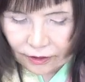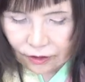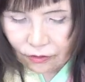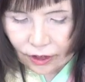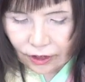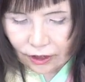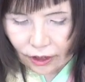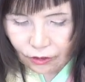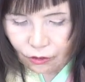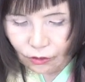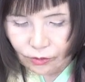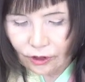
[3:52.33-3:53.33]
でこれ意外
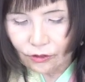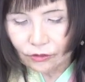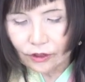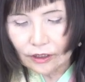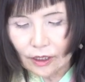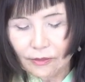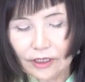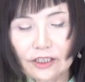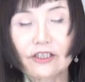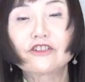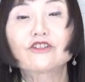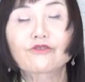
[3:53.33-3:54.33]
と小麦粉ってダマに
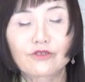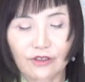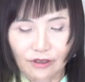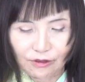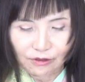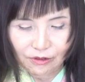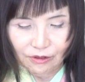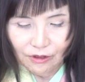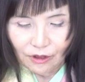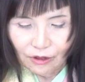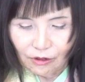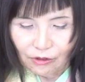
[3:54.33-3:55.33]
なりやすいんだけど、
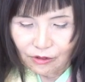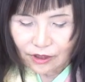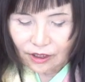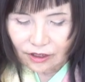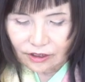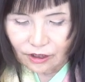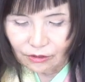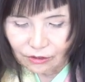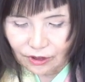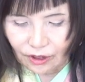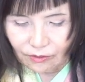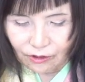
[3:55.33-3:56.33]
この中に入れると
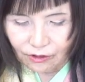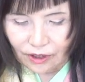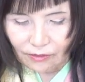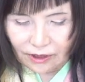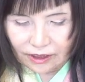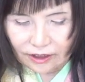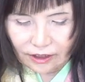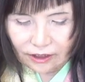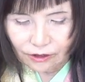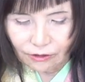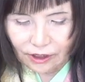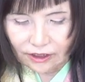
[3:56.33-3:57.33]
ねもうダマにな
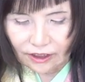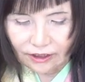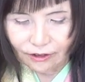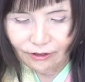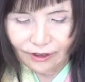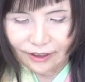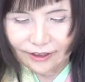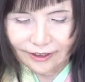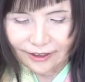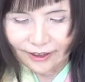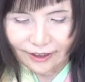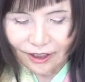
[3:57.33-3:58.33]
りようがないっていう感
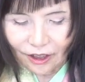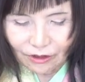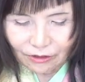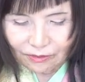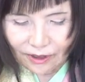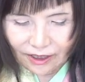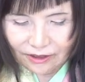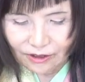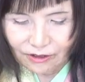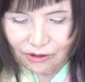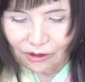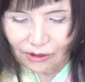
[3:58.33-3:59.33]
じで、うまく
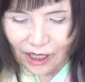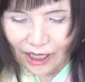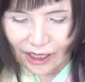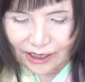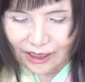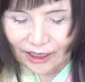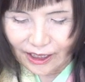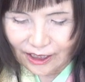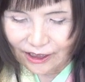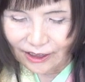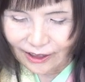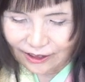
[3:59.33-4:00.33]
こう間に
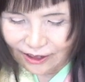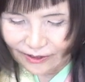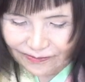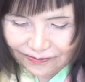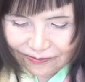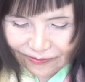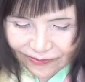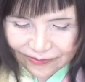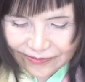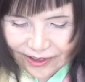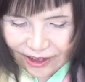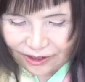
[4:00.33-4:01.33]
入ってね
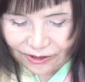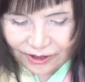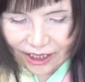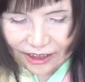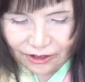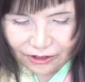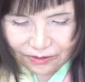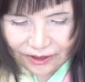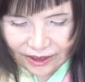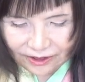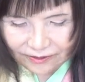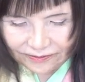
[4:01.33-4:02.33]
ちゃんと大丈夫
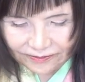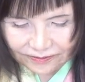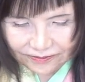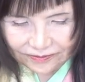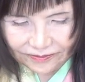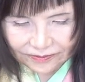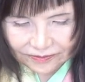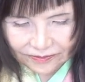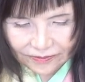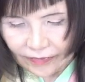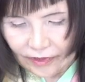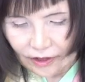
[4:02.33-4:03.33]
な
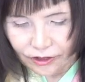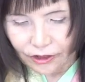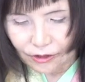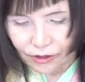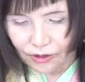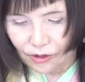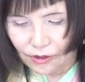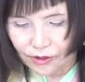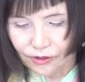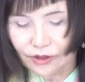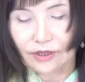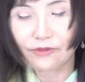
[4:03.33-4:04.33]
ので、ちょうどほ
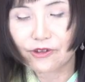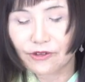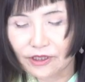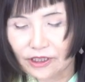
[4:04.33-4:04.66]
んのり味噌